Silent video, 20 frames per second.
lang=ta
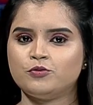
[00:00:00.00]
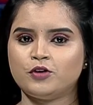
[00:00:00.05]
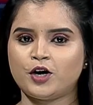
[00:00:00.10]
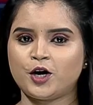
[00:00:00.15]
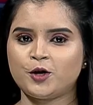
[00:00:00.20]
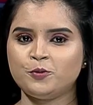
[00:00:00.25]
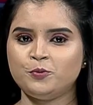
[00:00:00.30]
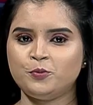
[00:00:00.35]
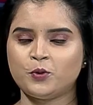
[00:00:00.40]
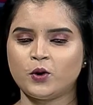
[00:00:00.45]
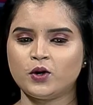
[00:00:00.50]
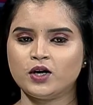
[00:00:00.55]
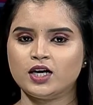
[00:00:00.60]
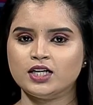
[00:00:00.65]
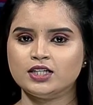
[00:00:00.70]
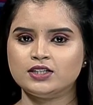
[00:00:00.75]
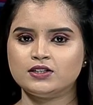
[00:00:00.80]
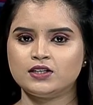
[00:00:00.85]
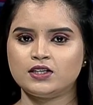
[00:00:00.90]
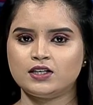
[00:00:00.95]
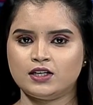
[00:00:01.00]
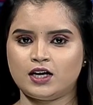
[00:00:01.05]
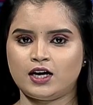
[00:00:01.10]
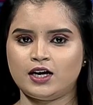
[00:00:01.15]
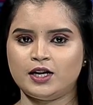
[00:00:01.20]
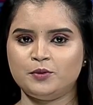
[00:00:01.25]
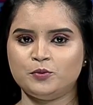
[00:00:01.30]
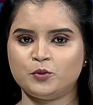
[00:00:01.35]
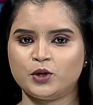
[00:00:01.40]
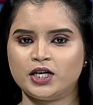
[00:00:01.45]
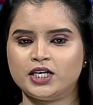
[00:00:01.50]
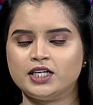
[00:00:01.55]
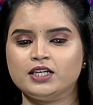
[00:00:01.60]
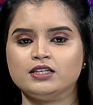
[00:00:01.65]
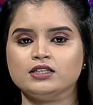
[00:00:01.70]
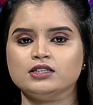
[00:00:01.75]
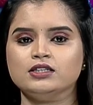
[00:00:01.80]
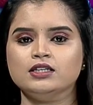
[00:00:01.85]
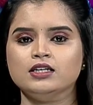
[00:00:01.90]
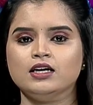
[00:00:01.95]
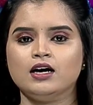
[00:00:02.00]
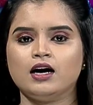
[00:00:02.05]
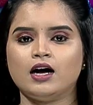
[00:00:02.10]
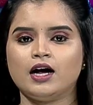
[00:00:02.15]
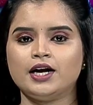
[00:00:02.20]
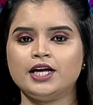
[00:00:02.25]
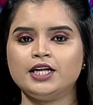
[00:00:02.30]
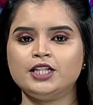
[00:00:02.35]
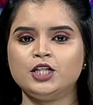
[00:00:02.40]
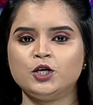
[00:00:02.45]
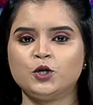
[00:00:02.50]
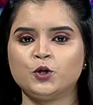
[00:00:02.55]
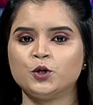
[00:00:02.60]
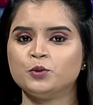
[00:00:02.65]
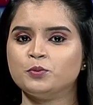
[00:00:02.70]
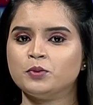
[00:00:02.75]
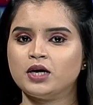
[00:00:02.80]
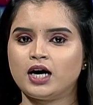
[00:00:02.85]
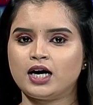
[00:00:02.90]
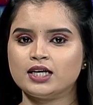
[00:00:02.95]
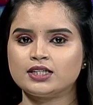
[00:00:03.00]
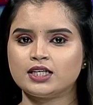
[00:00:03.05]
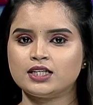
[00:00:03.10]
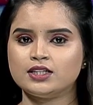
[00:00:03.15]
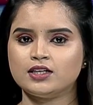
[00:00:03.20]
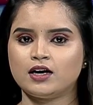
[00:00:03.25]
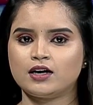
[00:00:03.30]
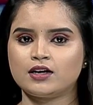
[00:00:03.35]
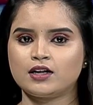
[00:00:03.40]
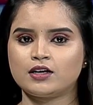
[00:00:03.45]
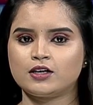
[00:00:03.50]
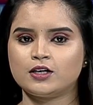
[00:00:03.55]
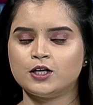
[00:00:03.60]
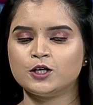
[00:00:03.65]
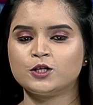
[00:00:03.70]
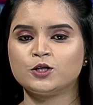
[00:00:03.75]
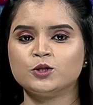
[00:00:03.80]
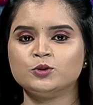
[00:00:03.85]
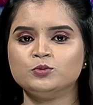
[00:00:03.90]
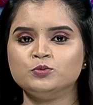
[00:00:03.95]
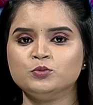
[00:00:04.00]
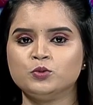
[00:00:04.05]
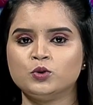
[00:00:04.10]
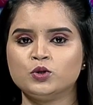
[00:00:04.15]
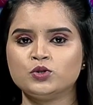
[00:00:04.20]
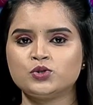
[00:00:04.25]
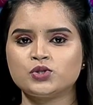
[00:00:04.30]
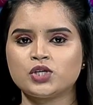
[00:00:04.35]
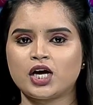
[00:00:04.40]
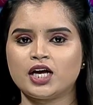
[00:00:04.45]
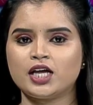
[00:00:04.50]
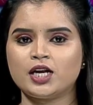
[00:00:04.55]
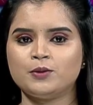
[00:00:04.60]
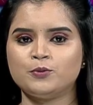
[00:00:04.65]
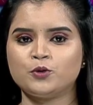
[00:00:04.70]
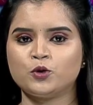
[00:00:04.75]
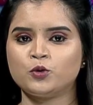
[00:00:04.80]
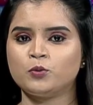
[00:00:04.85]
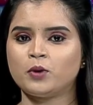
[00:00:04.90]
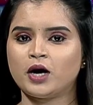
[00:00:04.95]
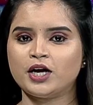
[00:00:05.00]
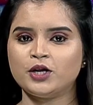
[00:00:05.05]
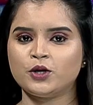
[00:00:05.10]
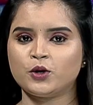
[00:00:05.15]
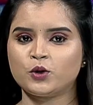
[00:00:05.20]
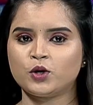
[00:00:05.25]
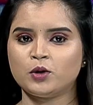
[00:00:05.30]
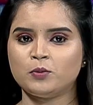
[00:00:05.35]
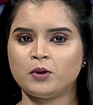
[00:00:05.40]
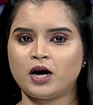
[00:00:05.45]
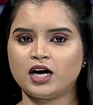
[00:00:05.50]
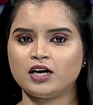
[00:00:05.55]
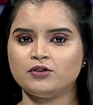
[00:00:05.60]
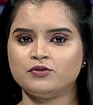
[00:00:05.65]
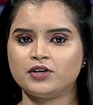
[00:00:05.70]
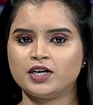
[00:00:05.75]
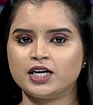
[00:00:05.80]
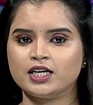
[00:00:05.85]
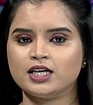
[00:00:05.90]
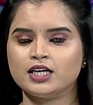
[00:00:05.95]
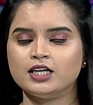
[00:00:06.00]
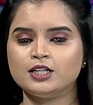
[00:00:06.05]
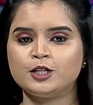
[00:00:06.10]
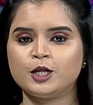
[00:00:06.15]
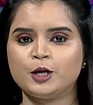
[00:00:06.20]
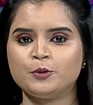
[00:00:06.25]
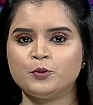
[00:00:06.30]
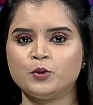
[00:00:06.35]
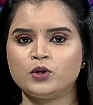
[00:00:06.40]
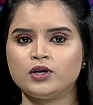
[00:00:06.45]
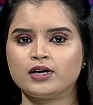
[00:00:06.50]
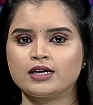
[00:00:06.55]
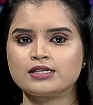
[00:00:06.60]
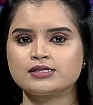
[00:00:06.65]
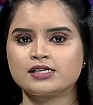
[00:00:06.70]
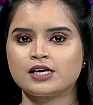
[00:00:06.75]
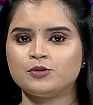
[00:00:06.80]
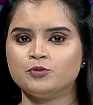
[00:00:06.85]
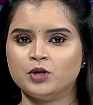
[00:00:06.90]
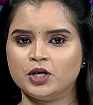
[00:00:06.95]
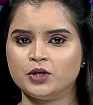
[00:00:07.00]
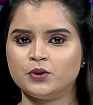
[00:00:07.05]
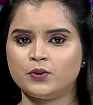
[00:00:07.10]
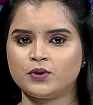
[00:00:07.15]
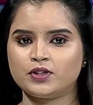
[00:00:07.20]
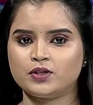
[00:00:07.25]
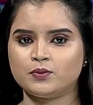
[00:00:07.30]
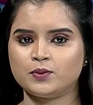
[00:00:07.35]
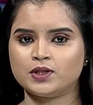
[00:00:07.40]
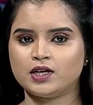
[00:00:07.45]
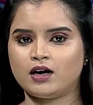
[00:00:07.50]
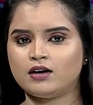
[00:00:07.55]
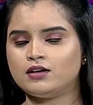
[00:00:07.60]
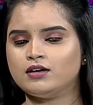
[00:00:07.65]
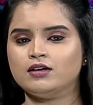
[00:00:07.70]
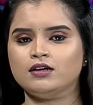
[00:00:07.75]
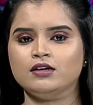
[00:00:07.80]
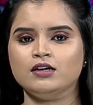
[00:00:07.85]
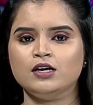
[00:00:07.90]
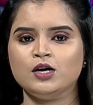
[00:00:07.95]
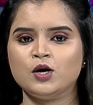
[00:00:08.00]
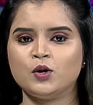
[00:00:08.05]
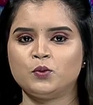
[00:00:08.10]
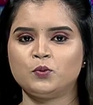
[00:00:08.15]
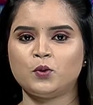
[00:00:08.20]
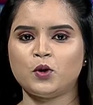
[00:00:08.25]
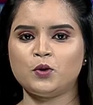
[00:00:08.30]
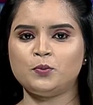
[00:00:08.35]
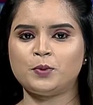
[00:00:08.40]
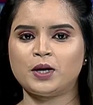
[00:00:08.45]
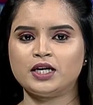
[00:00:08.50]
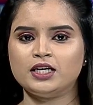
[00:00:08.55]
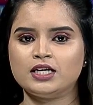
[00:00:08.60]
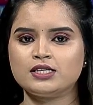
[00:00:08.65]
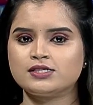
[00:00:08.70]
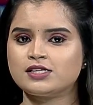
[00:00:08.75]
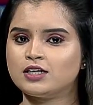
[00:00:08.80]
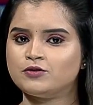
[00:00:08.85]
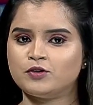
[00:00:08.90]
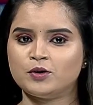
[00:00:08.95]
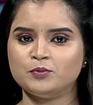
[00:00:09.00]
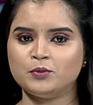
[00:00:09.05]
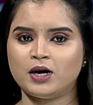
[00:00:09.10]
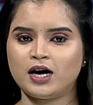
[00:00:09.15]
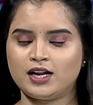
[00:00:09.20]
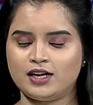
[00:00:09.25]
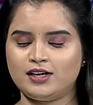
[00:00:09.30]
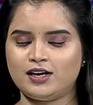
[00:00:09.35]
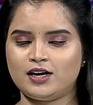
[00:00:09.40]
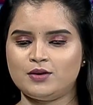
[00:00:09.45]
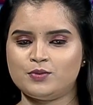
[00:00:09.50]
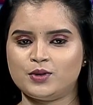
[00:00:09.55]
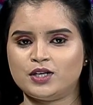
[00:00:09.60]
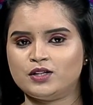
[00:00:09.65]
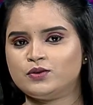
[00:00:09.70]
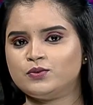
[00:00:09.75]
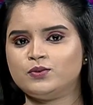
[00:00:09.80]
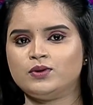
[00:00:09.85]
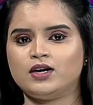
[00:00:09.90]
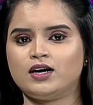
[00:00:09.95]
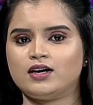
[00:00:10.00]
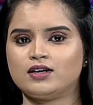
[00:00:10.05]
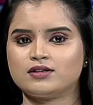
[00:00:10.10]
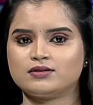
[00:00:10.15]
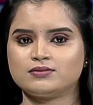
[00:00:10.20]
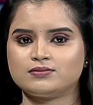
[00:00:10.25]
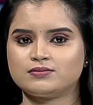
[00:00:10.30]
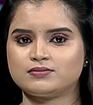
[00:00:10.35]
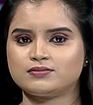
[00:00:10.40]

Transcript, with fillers: வரும் பொங்கல் திருநாளை முன்னிட்டு அனைத்து குடும்ப அட்டைதாரர்களுக்கும் மூன்றாயிரம் ரூபாய் ரொக்கமாக வழங்க திமுக அரசை வலியுறுத்துவதாக ஓ பன்னீர்செல்வம் அறிக்கை விடுத்துள்ளார்